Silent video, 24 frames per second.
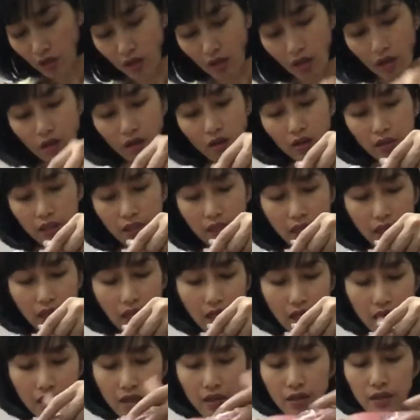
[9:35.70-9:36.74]
ก็นี่
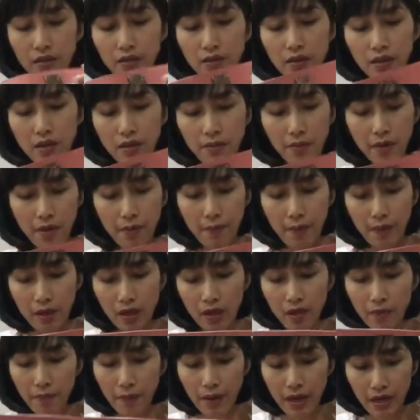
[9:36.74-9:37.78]
ค่ะเขาเปิด
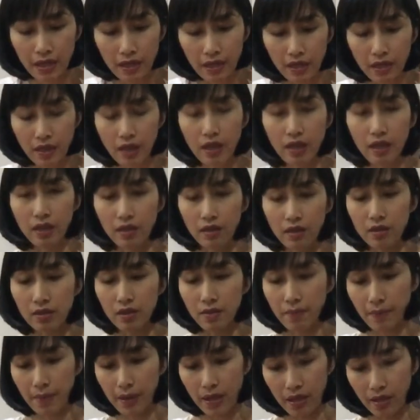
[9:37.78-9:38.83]
เข้าไปนะคะก็
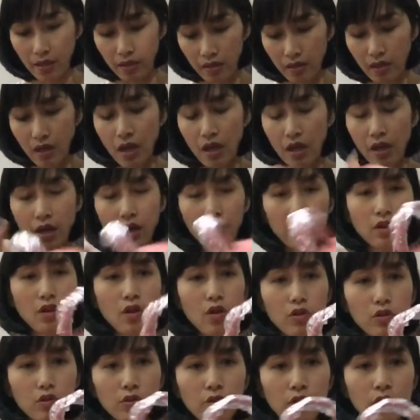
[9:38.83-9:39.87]
จะเป็นข้างน
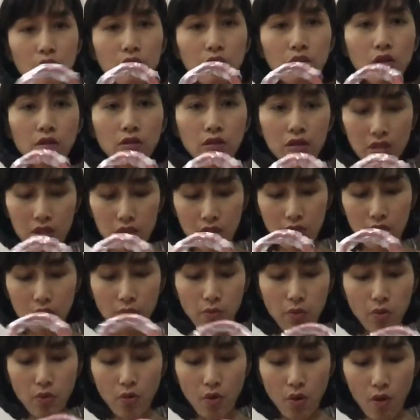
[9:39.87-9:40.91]
อกตัวข้างนอกจะสีช
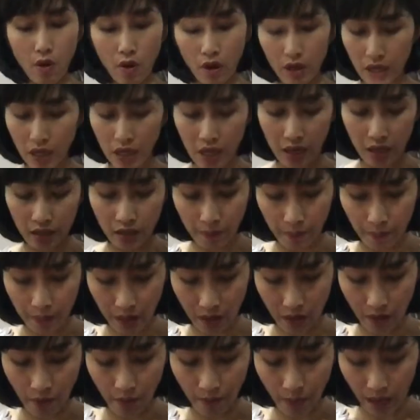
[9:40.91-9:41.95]
มพูอ่อนนะคะแต่เปิ
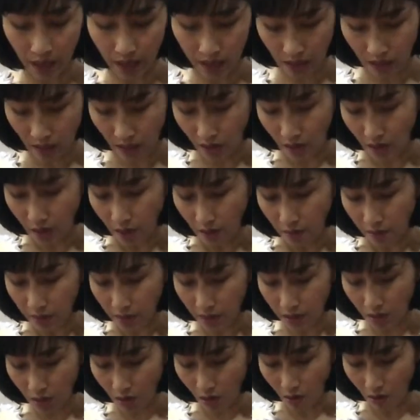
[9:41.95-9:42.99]
ดเข้าไปเนี่ยมั
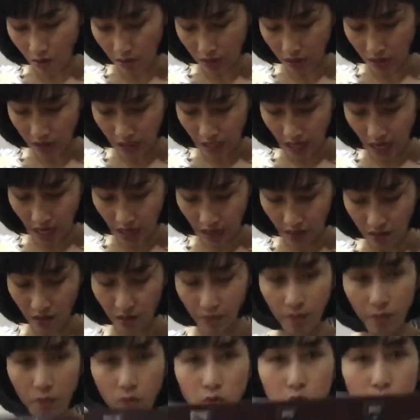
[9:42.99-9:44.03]
นจะออกสีแดงเลือ
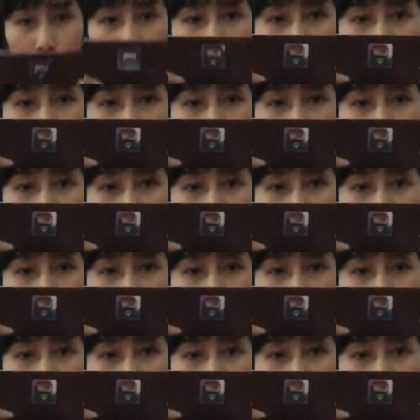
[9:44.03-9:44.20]
ดหมู